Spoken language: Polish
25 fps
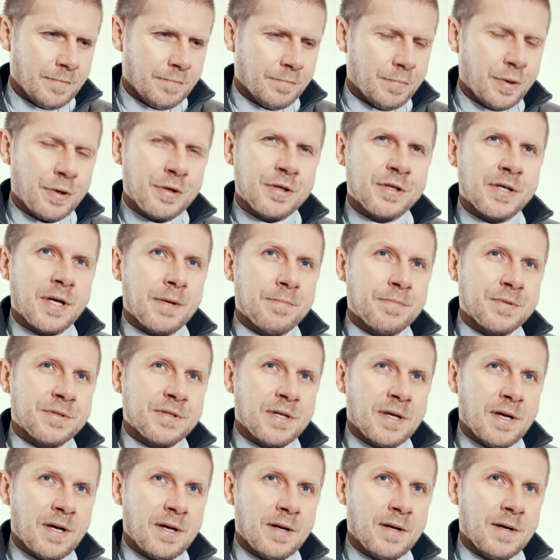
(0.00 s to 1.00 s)

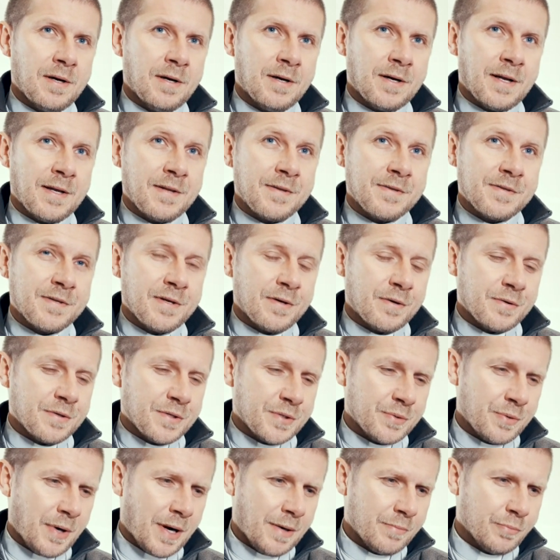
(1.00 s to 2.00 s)
Pokrzepcie ręce
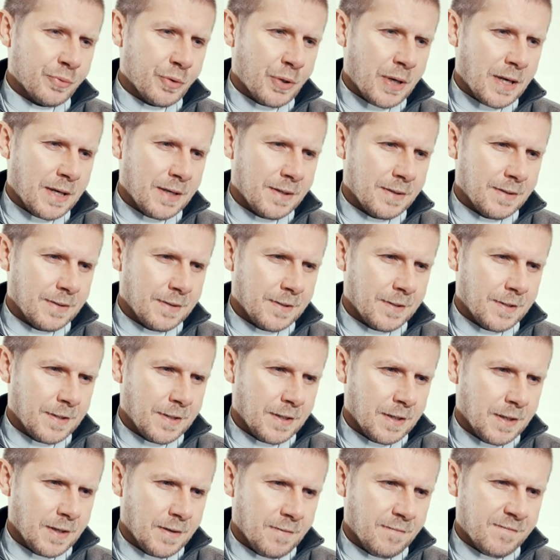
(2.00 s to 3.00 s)
osłabłe,
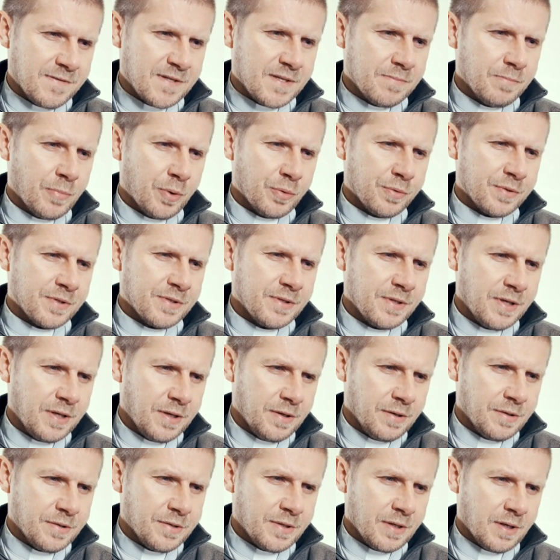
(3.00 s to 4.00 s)

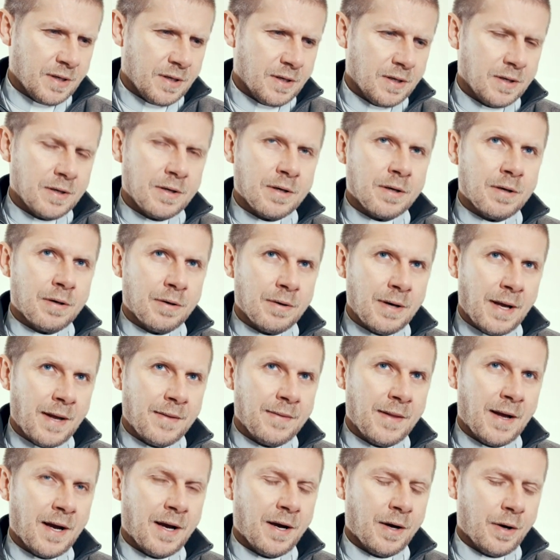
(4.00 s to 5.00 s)
wzmocnijcie
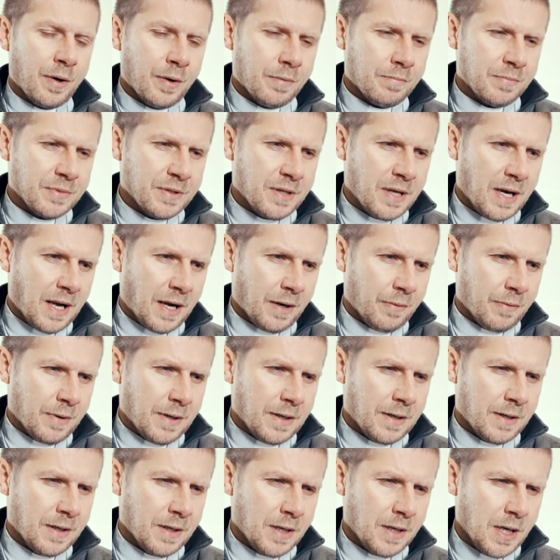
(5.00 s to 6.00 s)
kolana
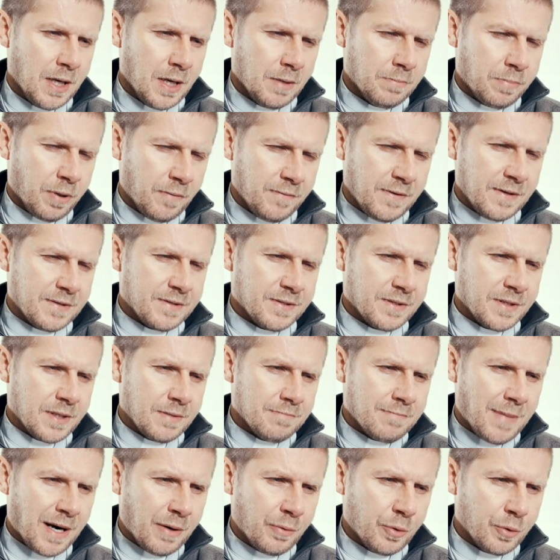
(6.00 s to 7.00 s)
omdlałe. Powiedzcie
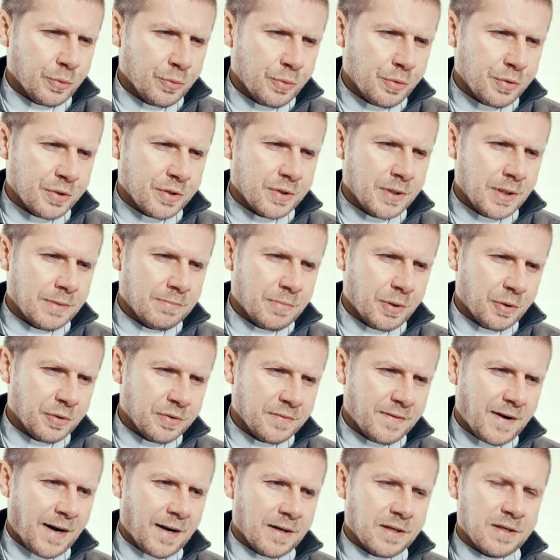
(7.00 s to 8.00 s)
małodusznym
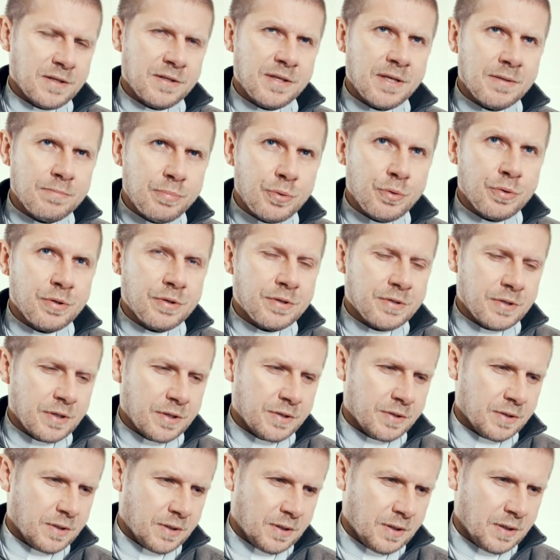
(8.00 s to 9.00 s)
odwagi, nie bójcie
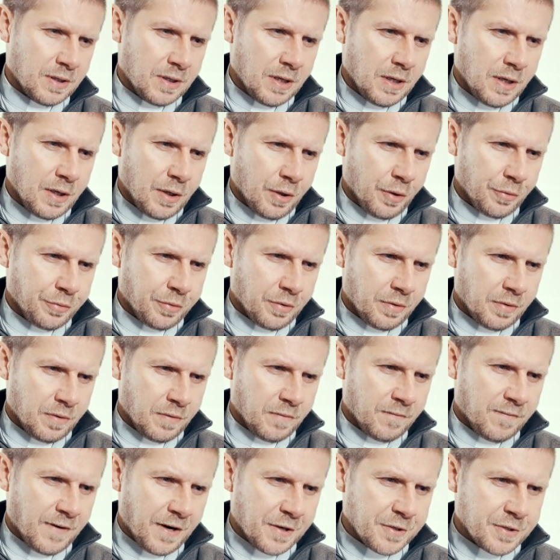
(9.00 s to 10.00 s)
się. Oto
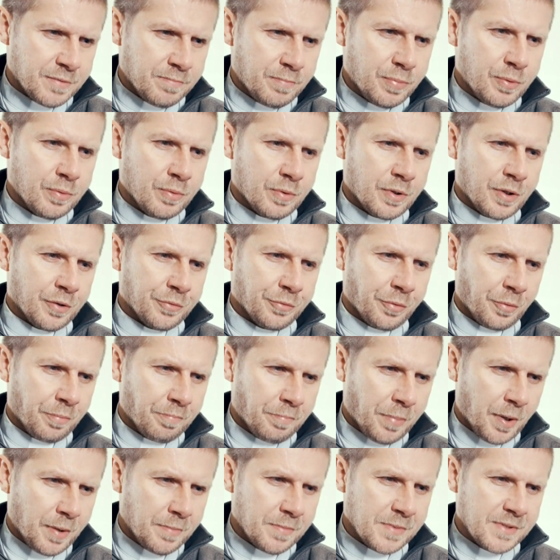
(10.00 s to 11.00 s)
wasz Bóg, oto
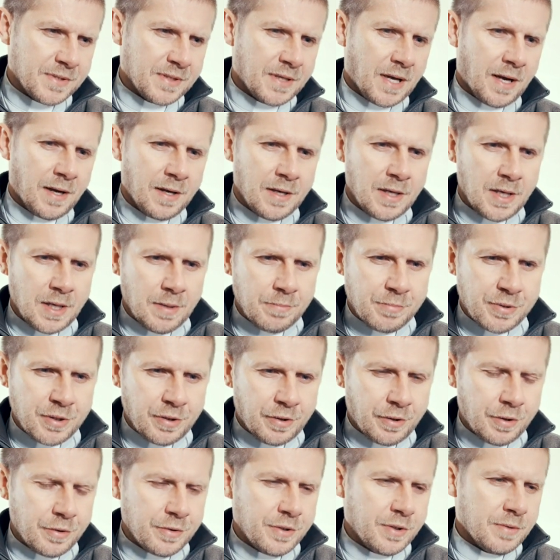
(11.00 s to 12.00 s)
pomsta,
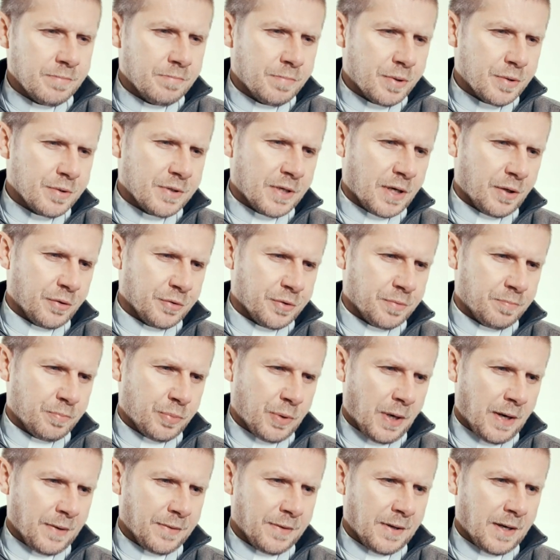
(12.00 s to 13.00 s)
przychodzi Boża
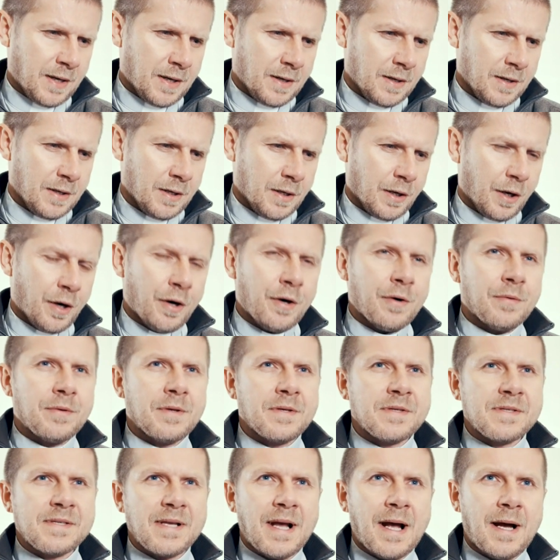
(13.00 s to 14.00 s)
odpłata.
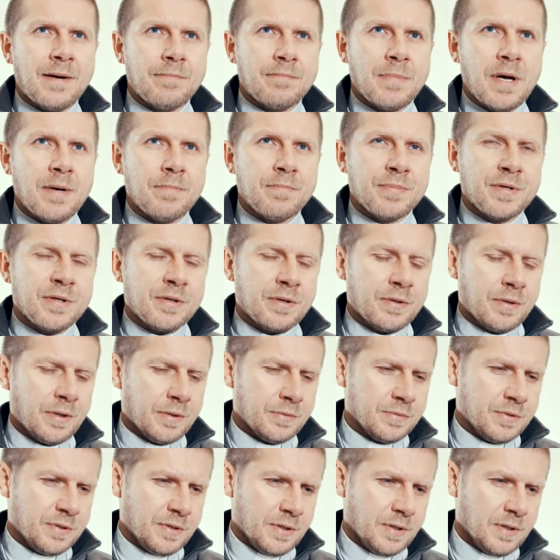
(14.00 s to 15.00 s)
On sam
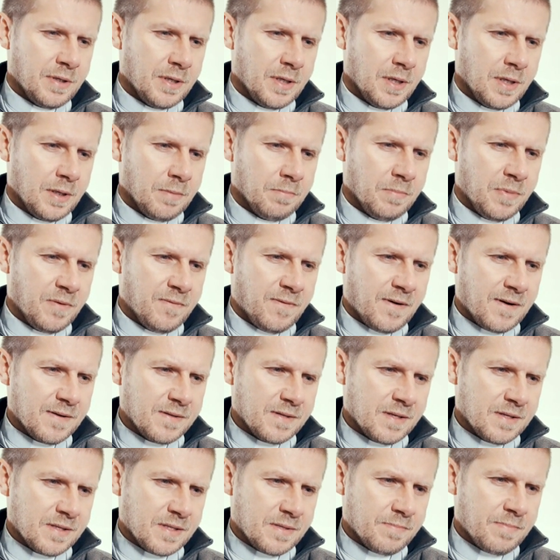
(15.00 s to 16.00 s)
przychodzi, by
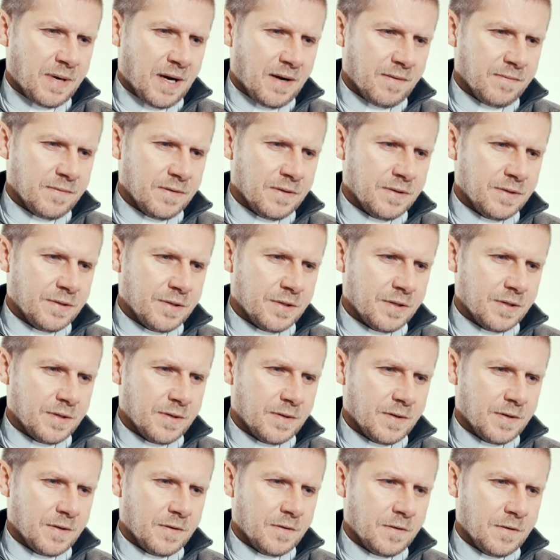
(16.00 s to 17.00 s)
was zbawić.
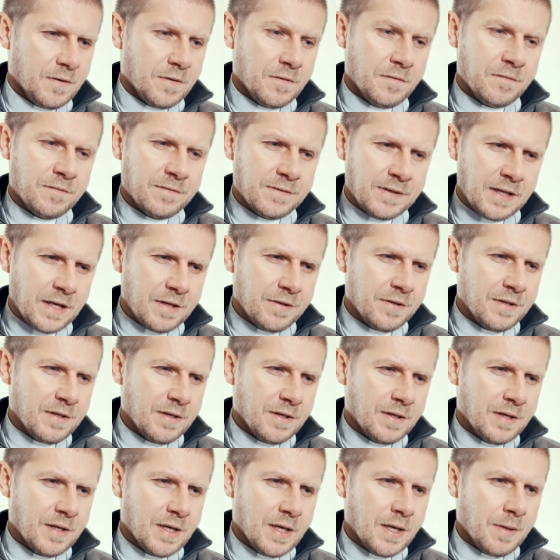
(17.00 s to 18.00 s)

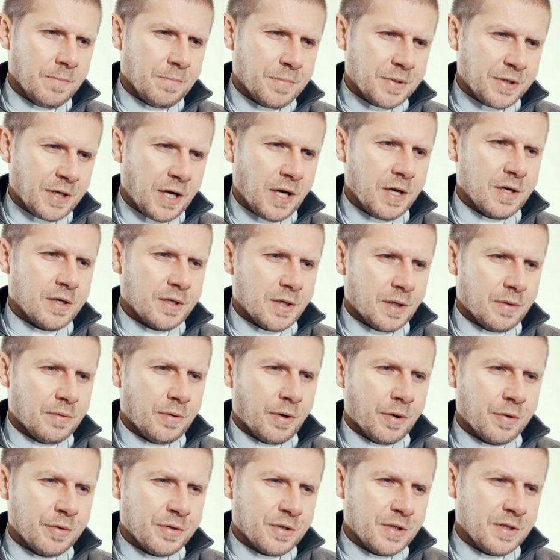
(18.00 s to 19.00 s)
Wtedy
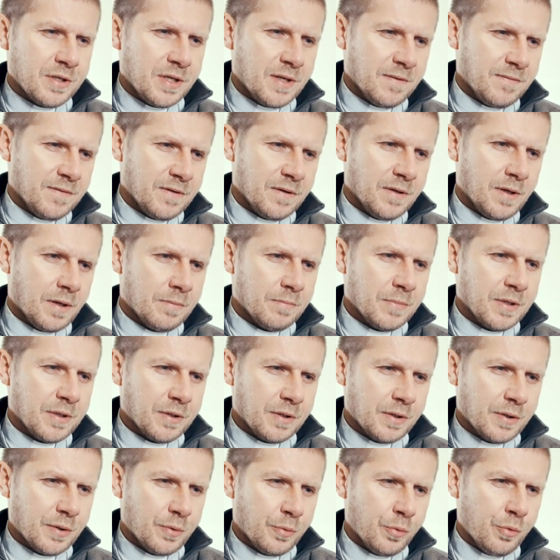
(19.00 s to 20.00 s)
przejrzą oczy
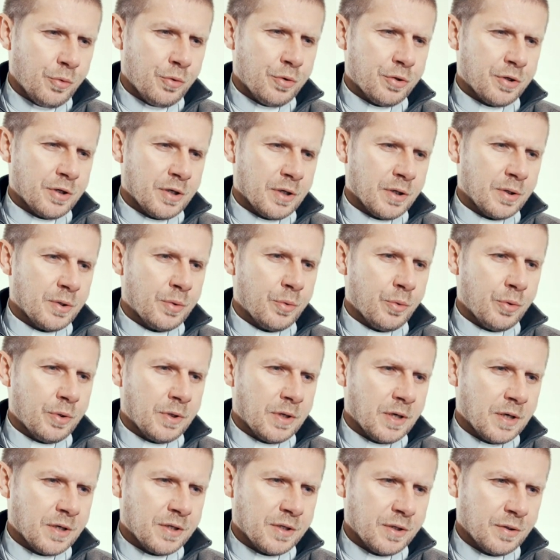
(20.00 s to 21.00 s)
niewidomych, uszy
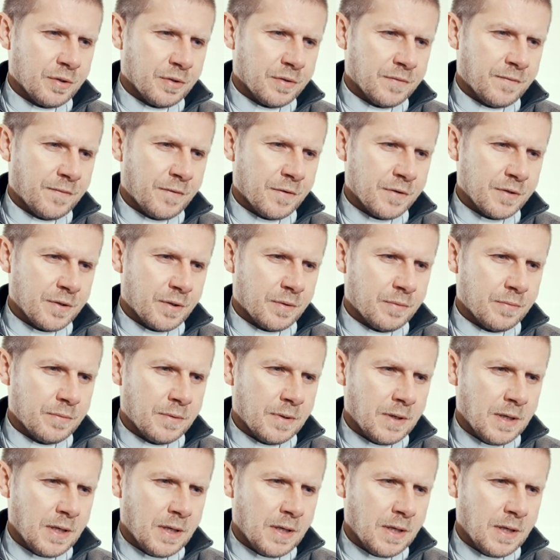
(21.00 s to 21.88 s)
głuchych się otworzą.